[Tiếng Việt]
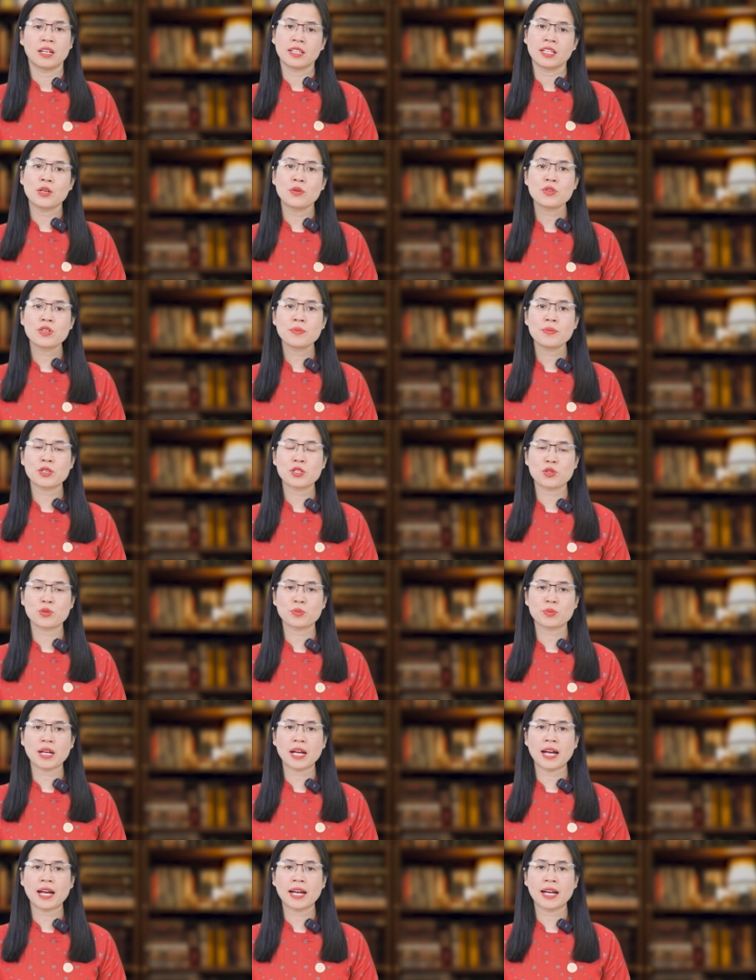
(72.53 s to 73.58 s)
nếu như mà
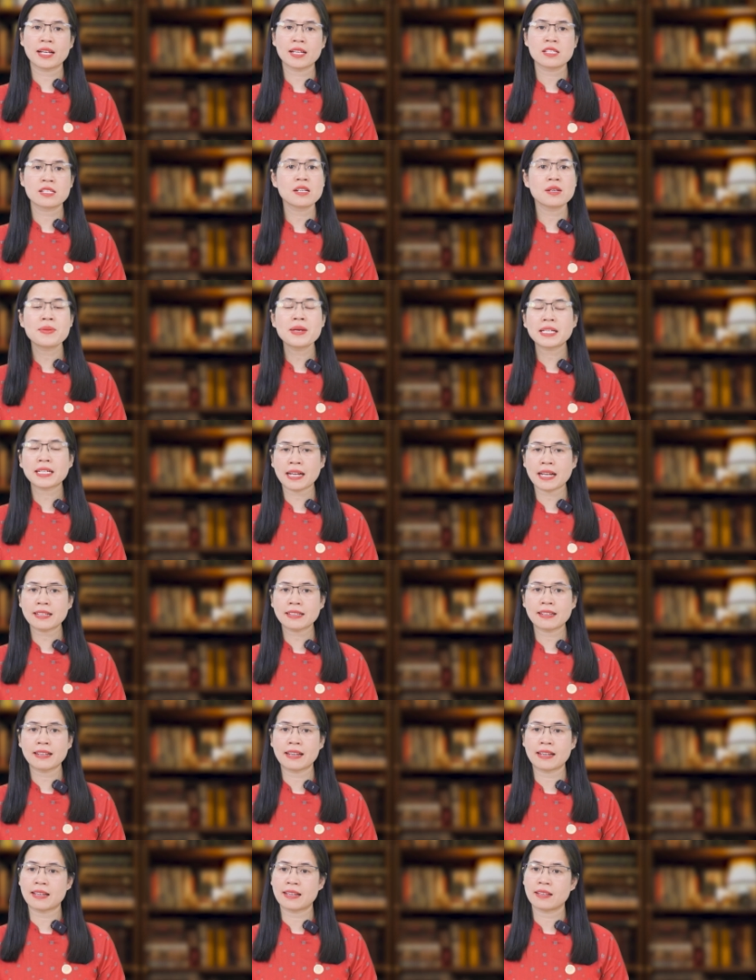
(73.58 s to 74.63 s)
chúng ta chưa biết cách
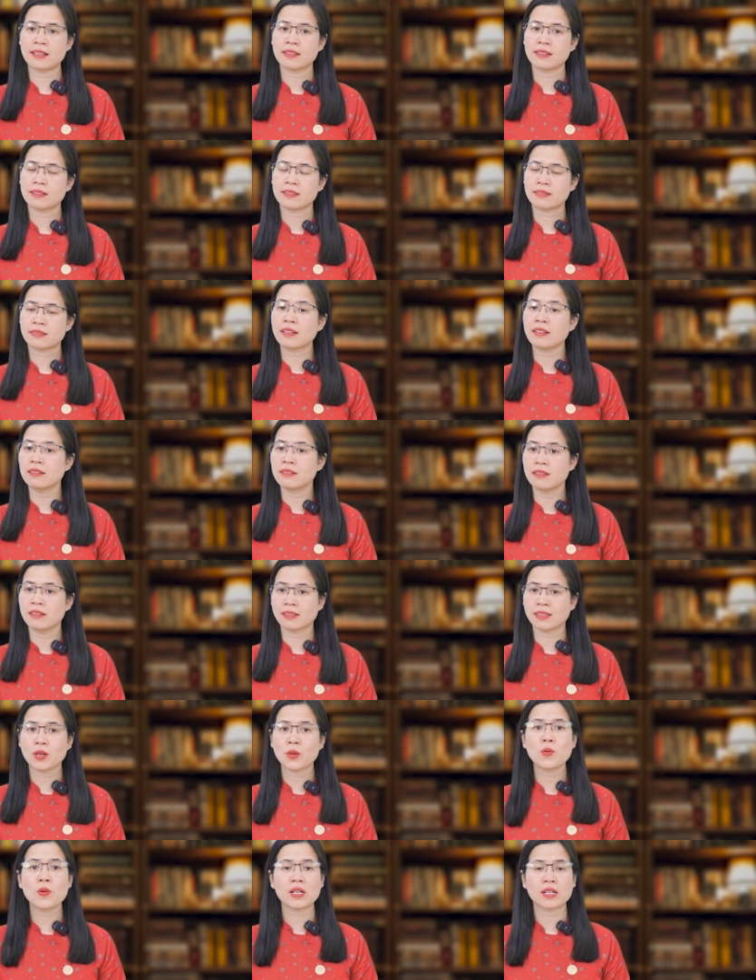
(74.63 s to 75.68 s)
để tận
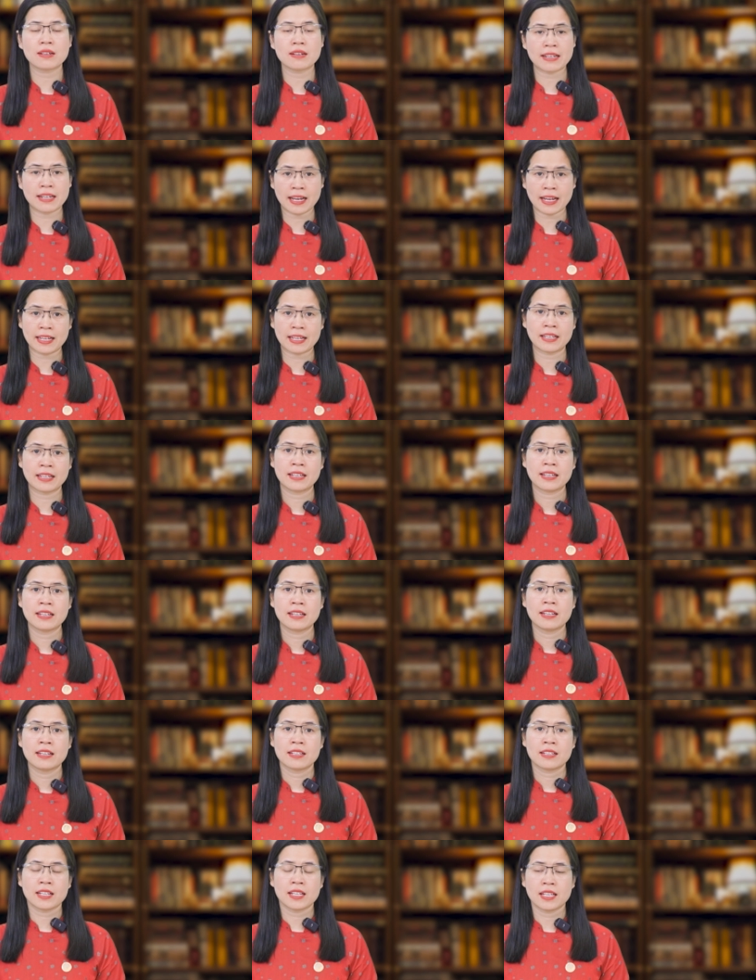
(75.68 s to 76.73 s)
hưởng cái cuộc đời này
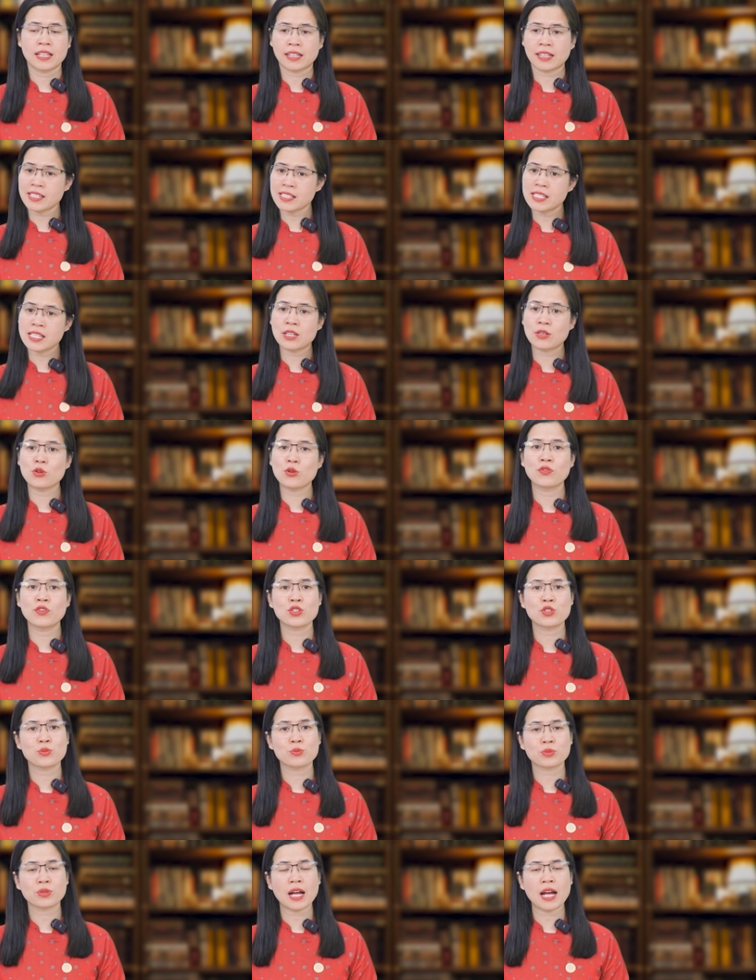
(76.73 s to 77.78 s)
thì cái gì đối với
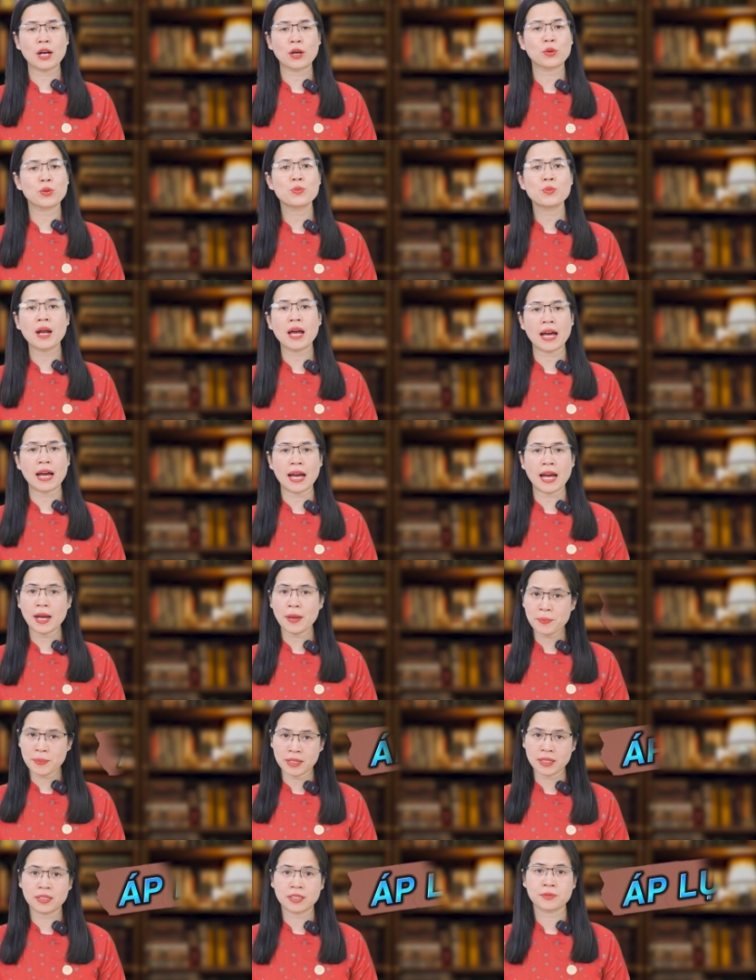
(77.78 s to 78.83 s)
chúng ta cũng là áp
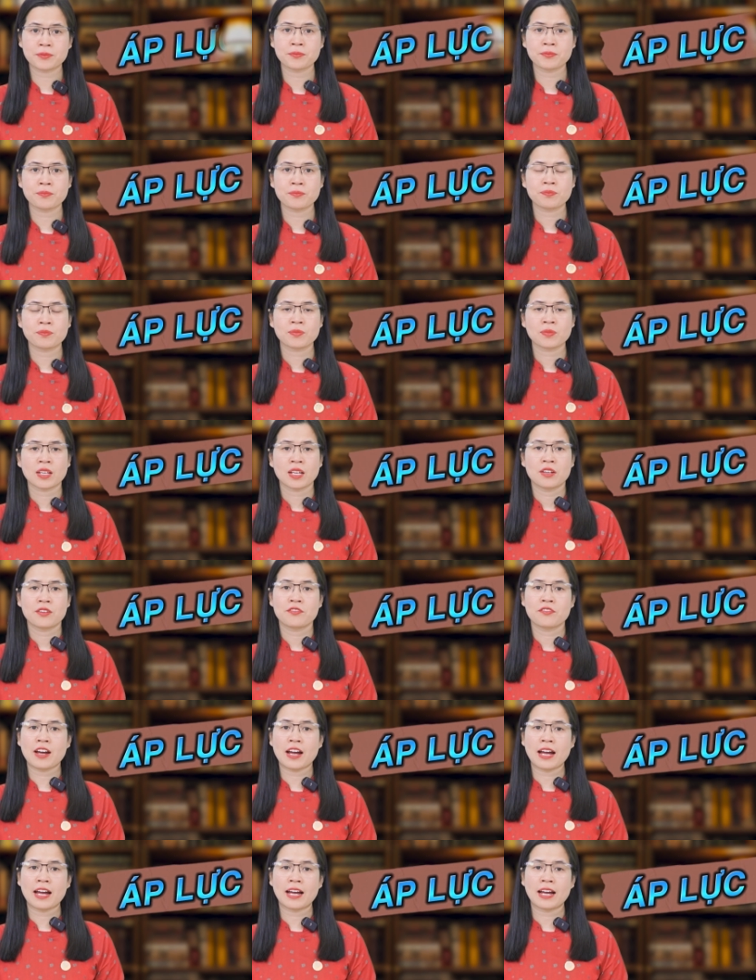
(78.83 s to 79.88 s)
lực
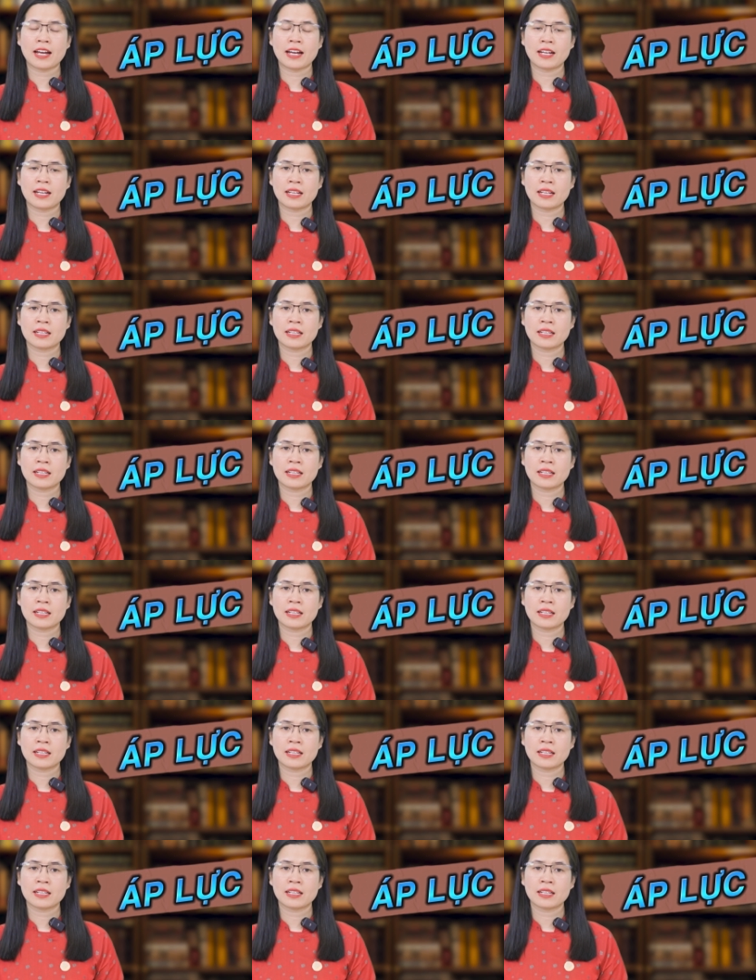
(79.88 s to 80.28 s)
và